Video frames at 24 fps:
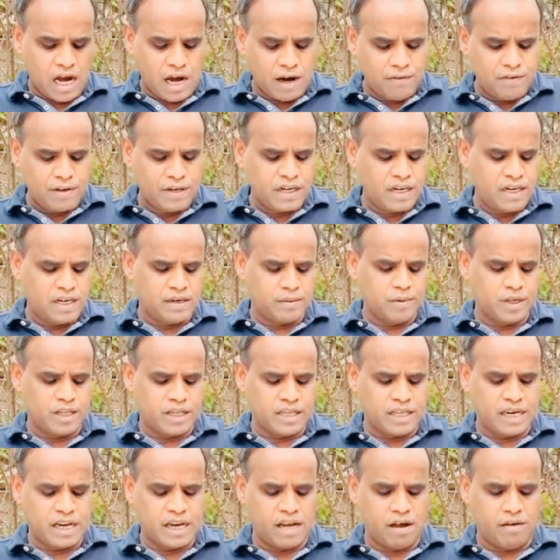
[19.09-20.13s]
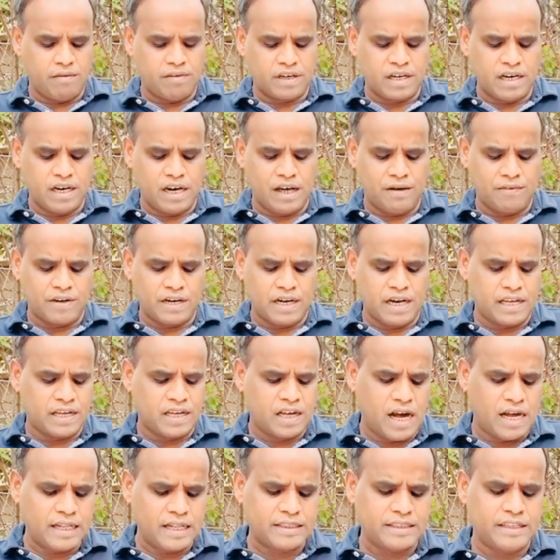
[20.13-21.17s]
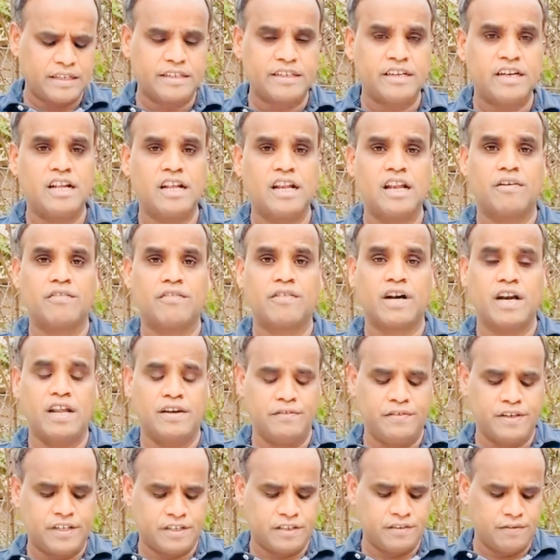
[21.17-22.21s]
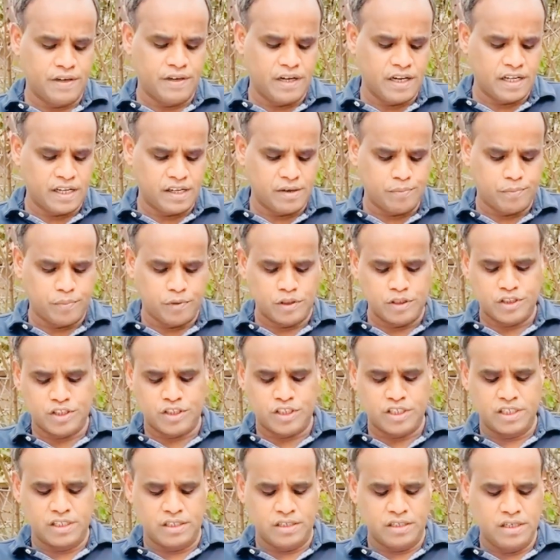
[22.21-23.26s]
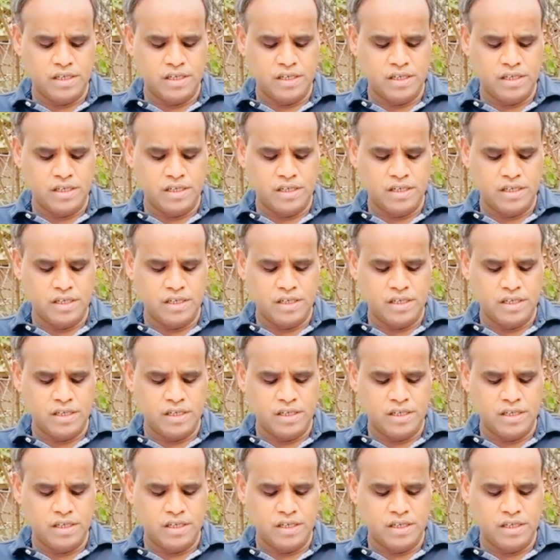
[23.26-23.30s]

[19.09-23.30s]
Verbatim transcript: அவர்கள் நமக்கு அவர்கள் அவர்களை காத்த நிழல் அவர்களை விட்டு விலகி போயிற்று